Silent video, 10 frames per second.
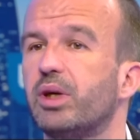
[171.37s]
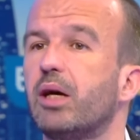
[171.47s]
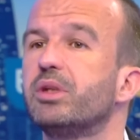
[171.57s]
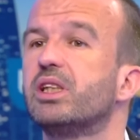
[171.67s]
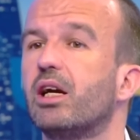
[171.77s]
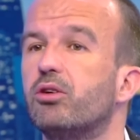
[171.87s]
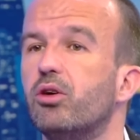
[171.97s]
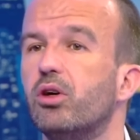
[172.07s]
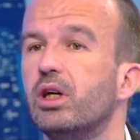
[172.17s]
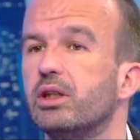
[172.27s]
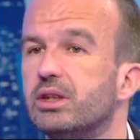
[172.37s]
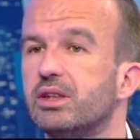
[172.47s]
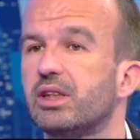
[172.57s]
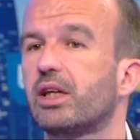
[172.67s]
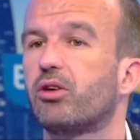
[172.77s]
Quand Madame Hidalgo
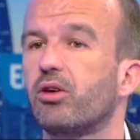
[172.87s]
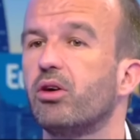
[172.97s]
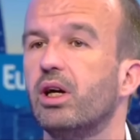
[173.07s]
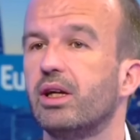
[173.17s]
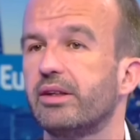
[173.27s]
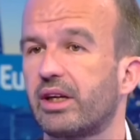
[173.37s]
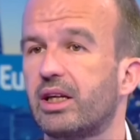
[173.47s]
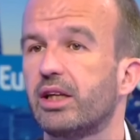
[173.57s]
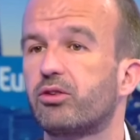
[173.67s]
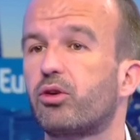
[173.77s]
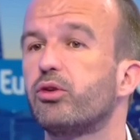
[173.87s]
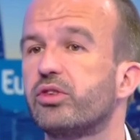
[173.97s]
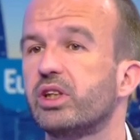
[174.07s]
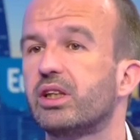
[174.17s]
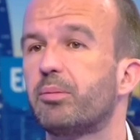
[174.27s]
disait que les athlètes
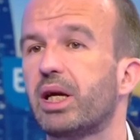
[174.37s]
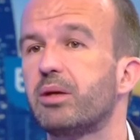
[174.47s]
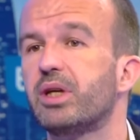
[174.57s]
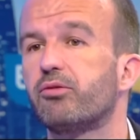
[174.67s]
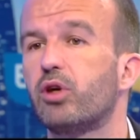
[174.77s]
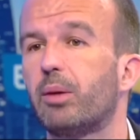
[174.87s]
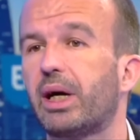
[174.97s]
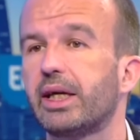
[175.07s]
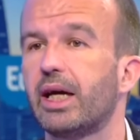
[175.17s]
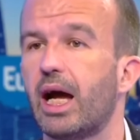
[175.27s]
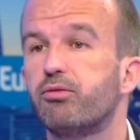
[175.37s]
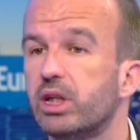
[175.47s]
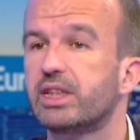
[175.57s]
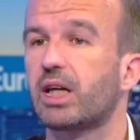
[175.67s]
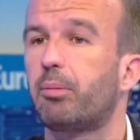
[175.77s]
russes n'étaient pas les bienvenus à Paris,
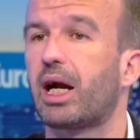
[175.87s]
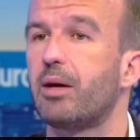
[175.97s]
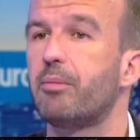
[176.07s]
elle voulait dire